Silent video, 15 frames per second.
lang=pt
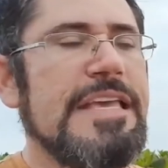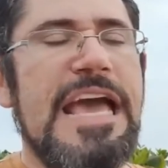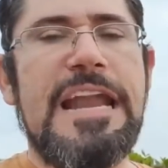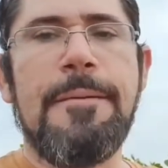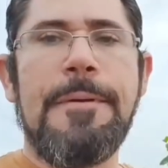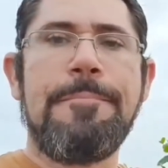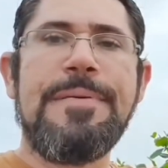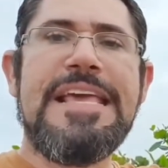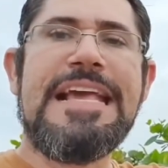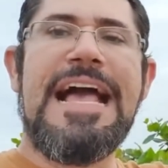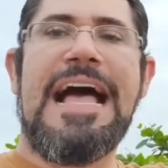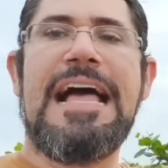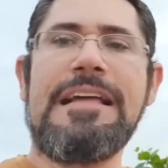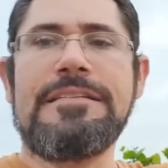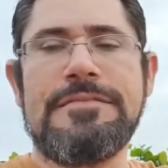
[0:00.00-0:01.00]
que era para
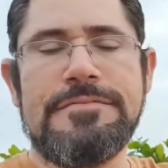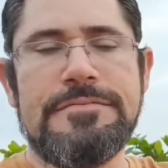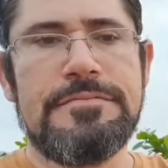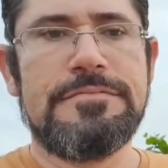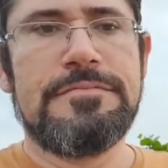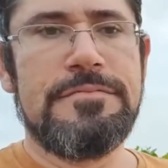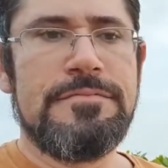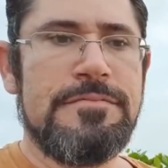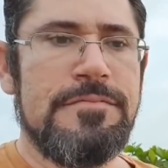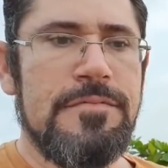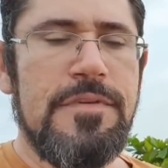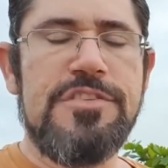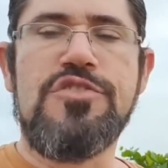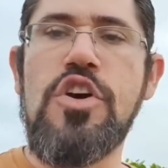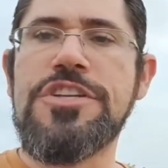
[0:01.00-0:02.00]
pingar
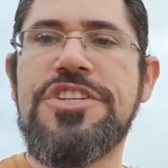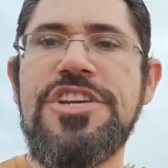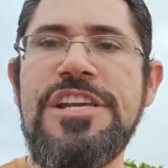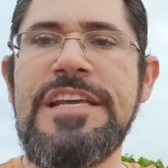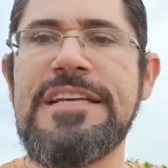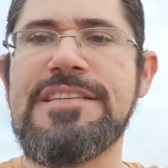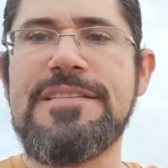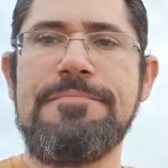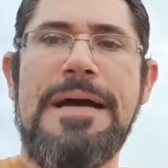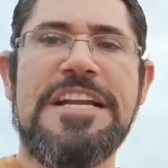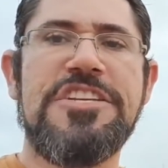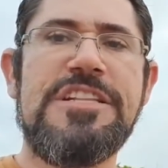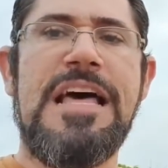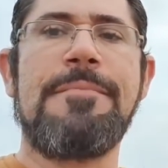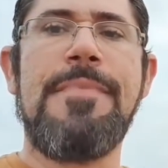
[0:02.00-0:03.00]
as gotinhas,
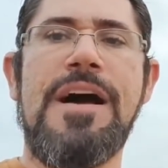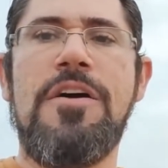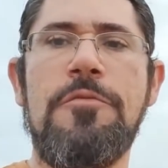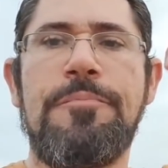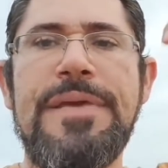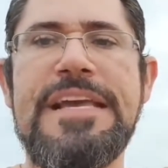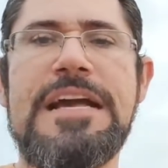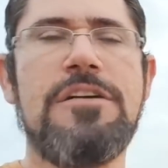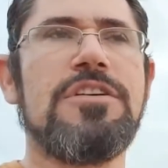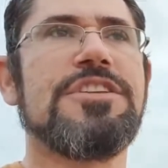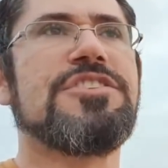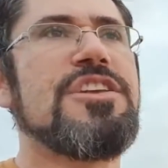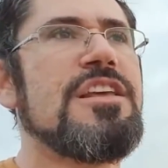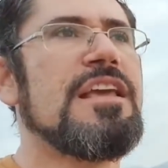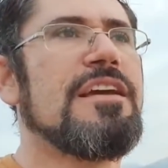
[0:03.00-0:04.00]
bate na mão, pinga a
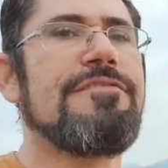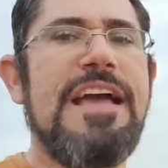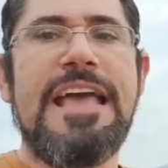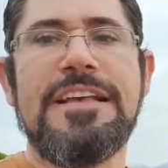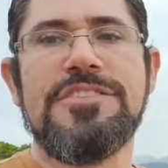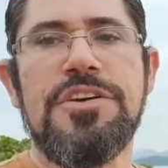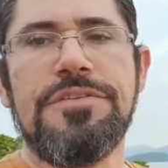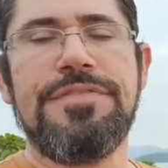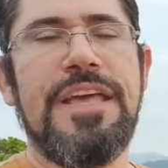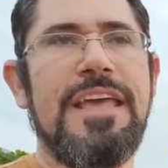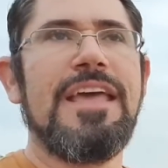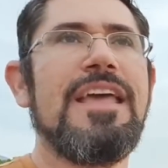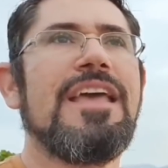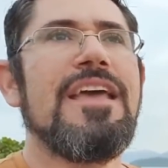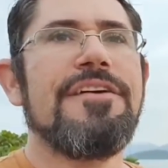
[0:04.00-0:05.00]
gotinha, vai resolver.
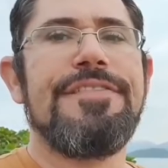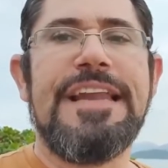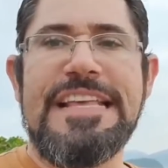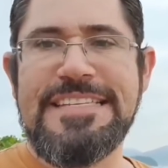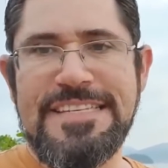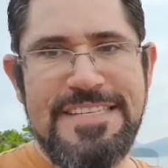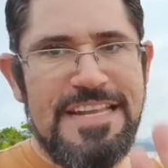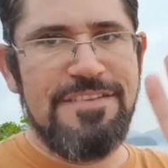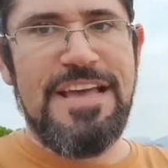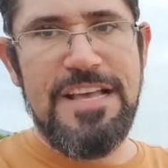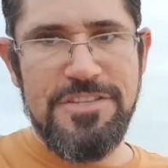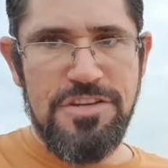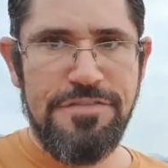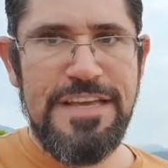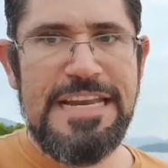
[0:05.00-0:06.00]
Falei assim, você não vai
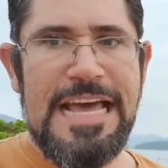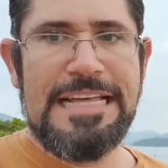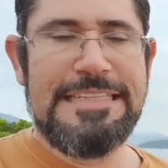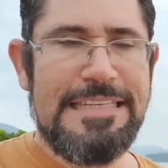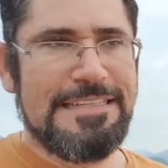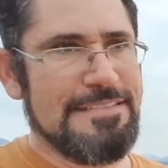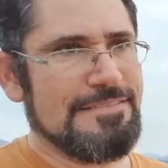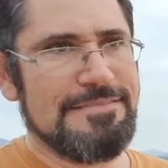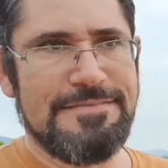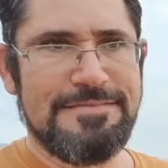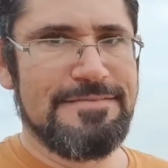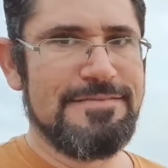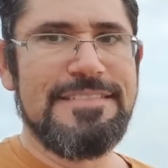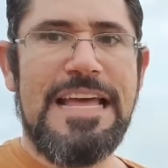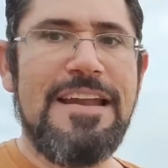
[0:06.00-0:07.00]
resolver nada.
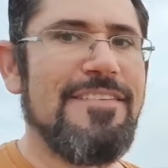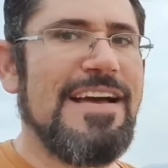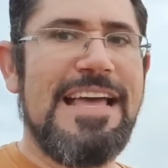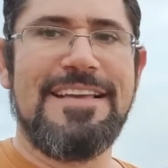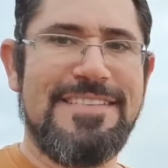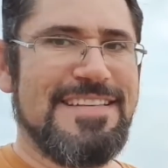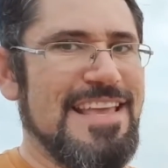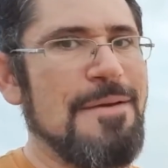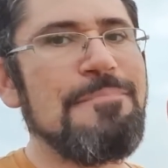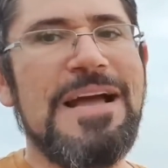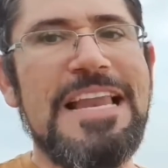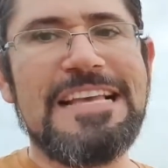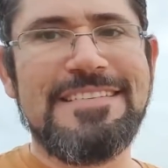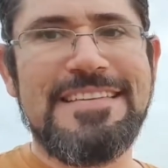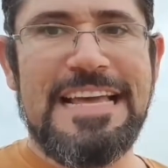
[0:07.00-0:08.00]
É, não vai, isso aí é
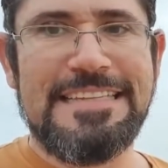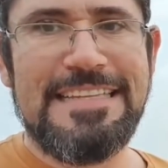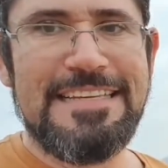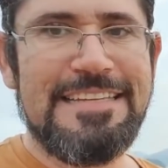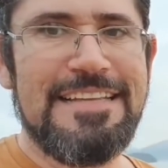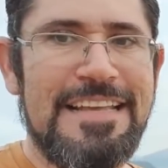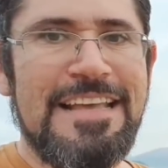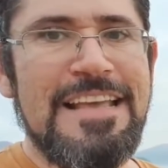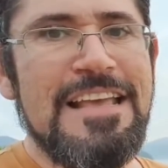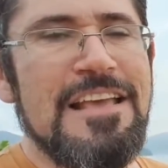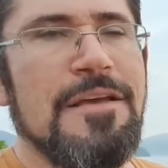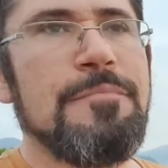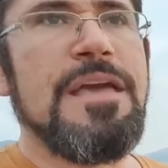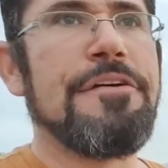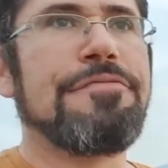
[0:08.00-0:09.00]
palhaçada.
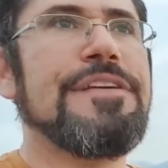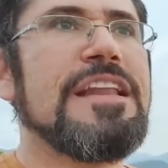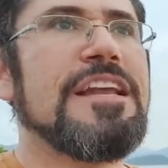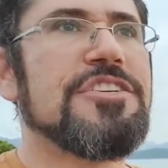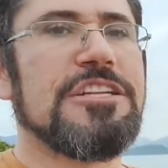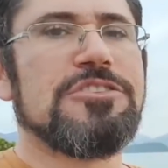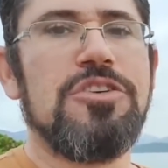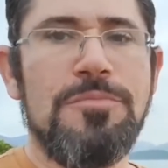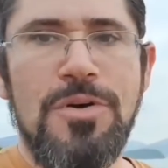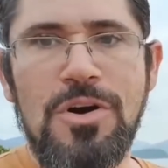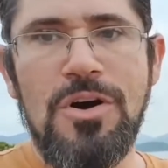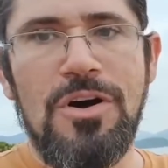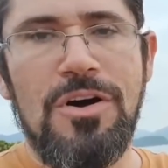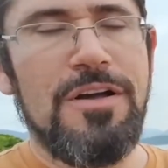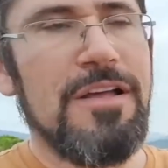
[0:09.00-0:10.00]
Minha filha já
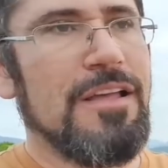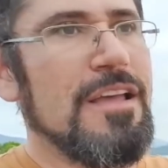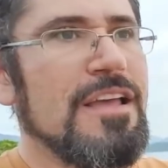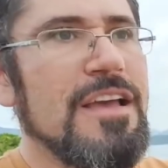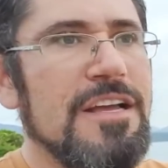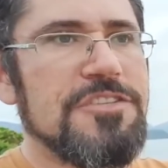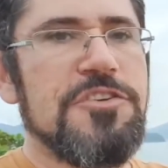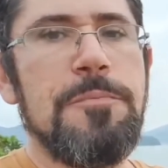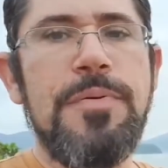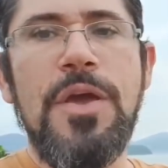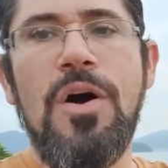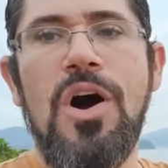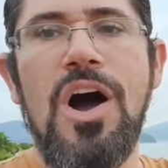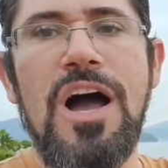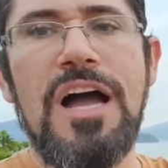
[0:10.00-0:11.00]
tomou
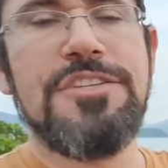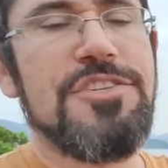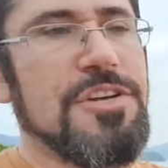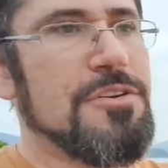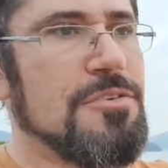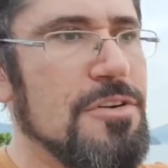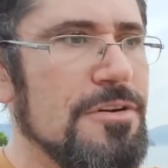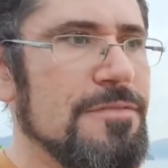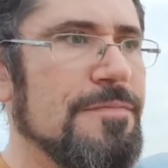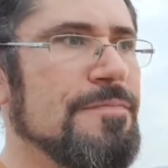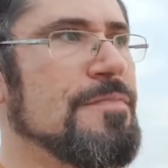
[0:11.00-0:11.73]
antibiótico,